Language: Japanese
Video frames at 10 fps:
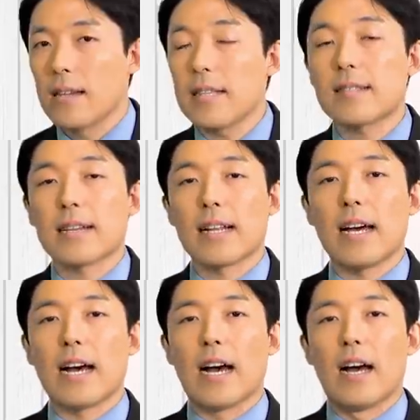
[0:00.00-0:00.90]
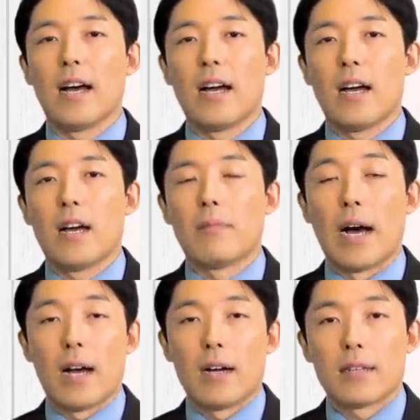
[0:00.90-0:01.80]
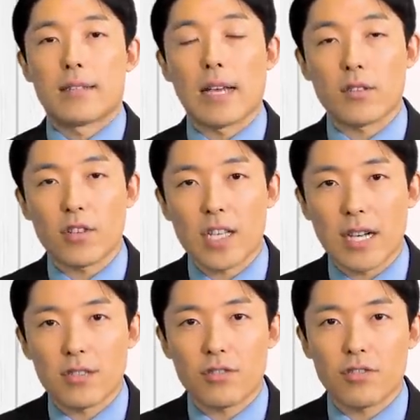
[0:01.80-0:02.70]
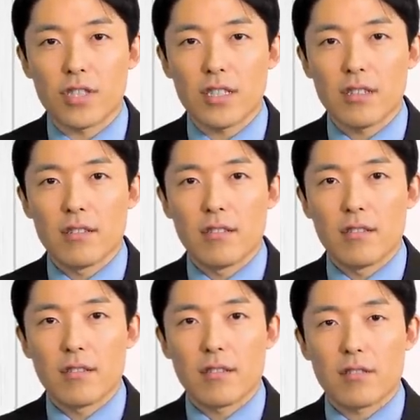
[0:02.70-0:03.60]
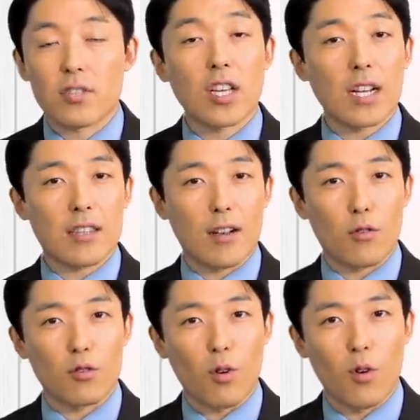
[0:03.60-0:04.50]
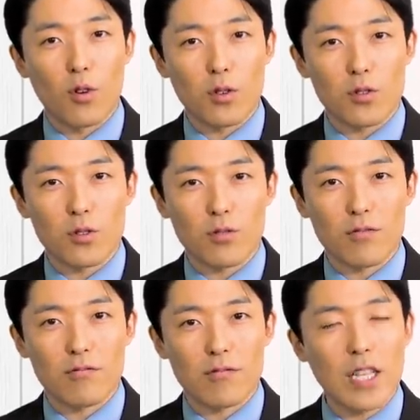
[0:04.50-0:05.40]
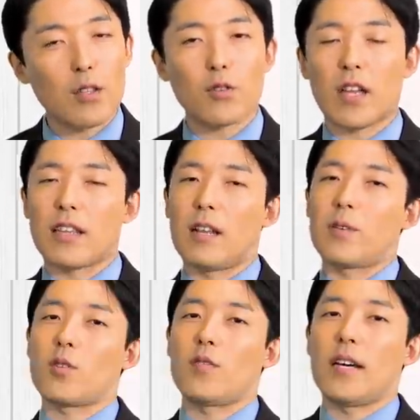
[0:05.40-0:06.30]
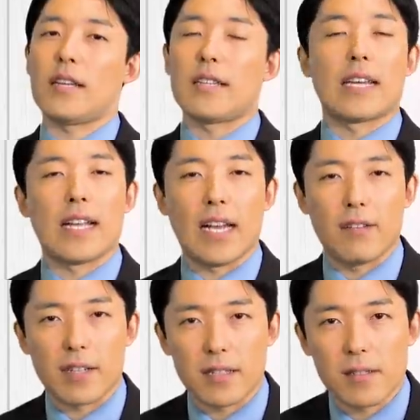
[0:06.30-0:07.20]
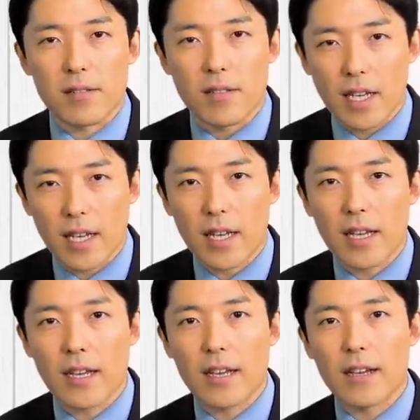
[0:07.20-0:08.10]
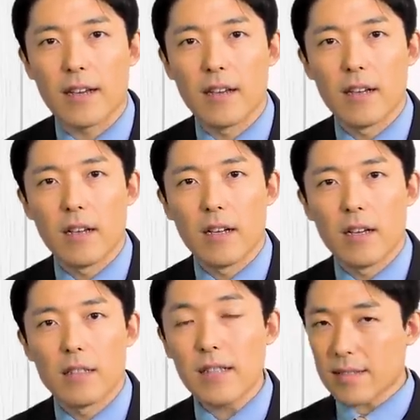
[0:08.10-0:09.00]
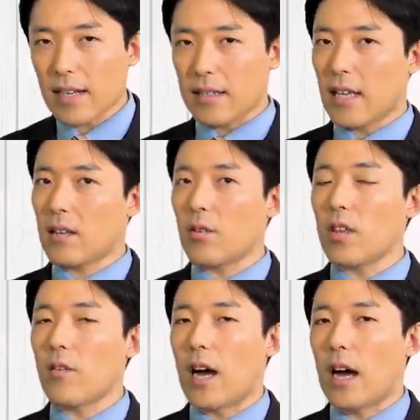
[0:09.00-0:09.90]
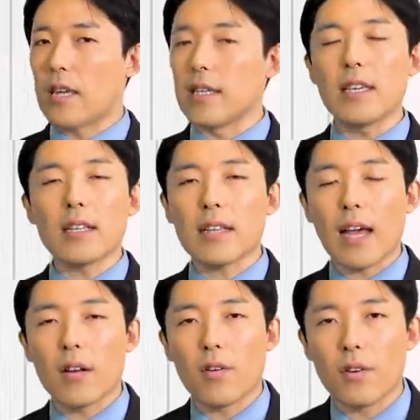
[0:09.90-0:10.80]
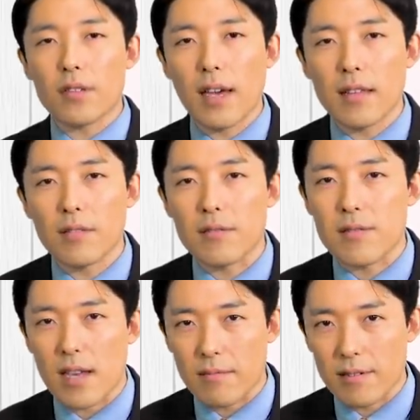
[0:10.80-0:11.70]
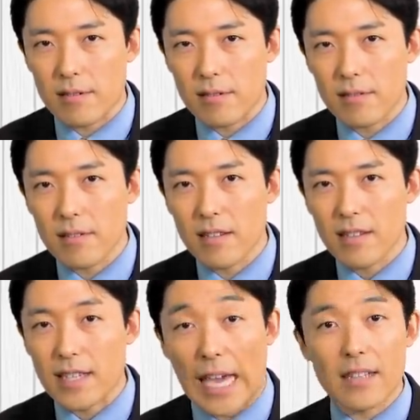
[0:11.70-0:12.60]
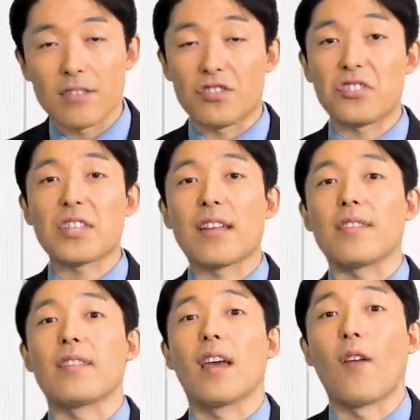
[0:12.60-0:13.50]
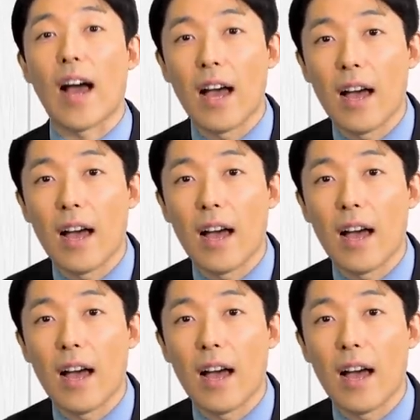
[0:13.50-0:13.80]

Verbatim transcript: ですから、まあ、選挙期間中に好き勝手なことを報道するなんてことはテレビ局はできないわけですよね。ですがネットでは言いたい放題でございます。現時点では。